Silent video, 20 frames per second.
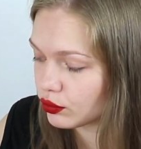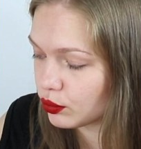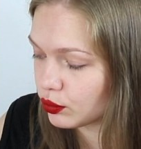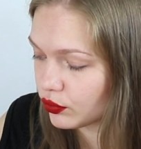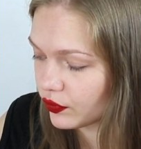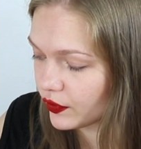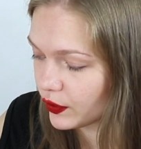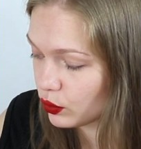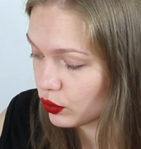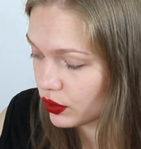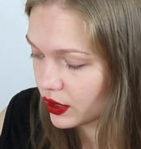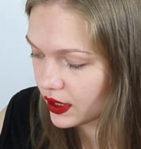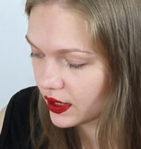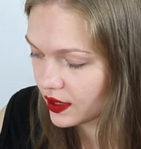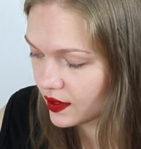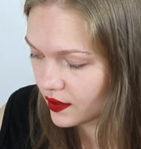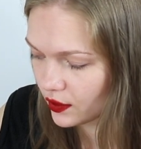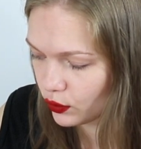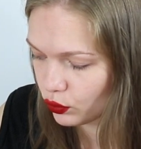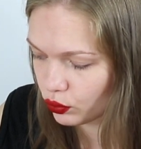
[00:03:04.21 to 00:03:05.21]
pouvez
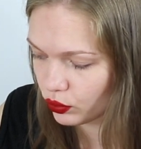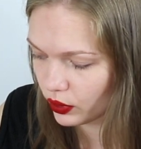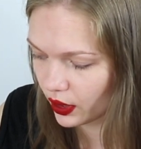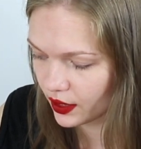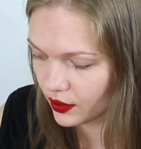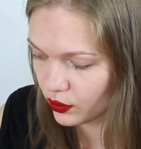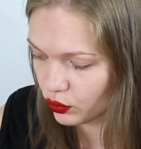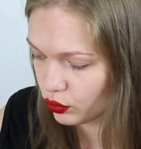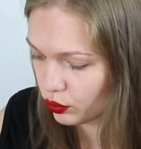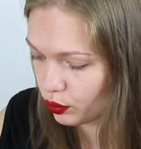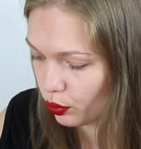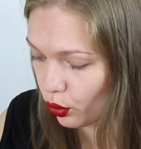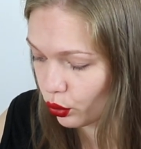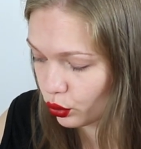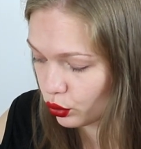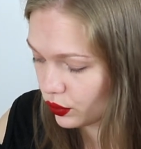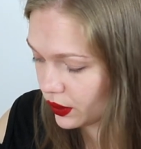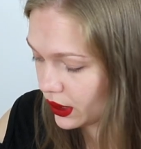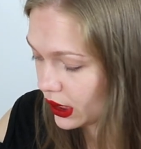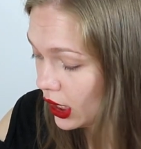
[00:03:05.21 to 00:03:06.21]
utiliser tout le reste du
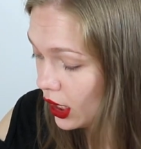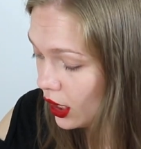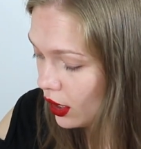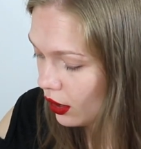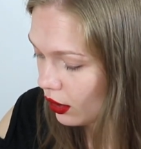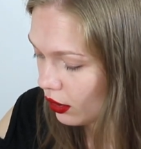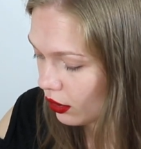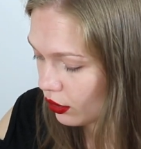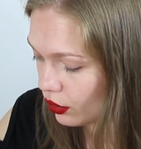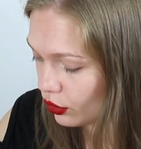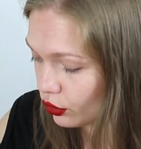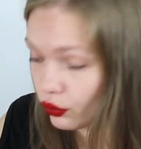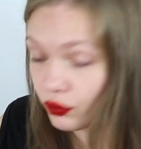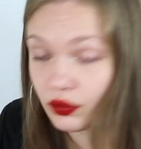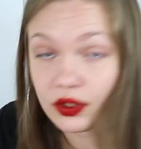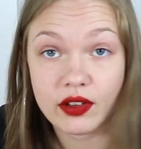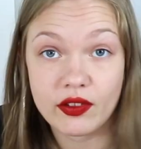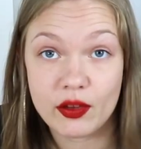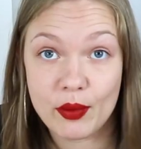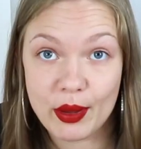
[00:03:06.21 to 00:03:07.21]
produit que
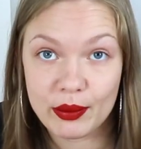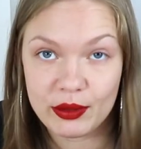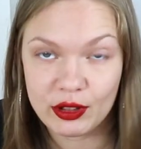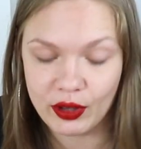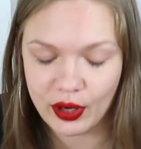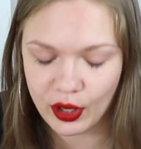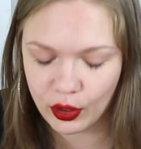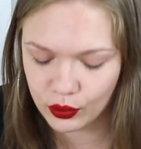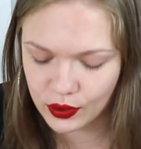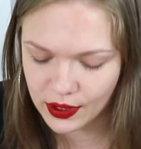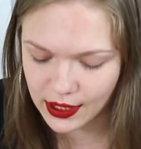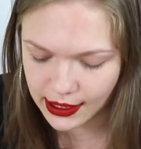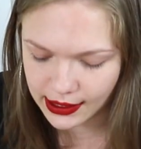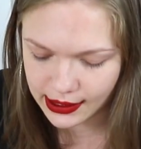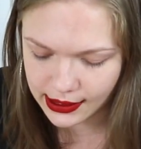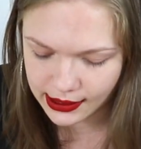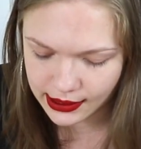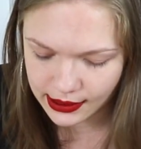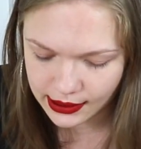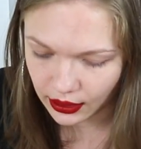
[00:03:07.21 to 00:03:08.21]
vous n'avez pas mis dans la
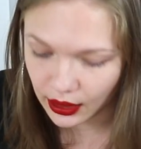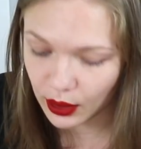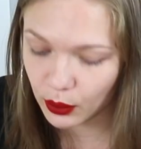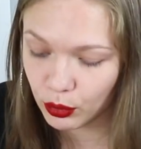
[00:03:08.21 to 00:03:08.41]
recette.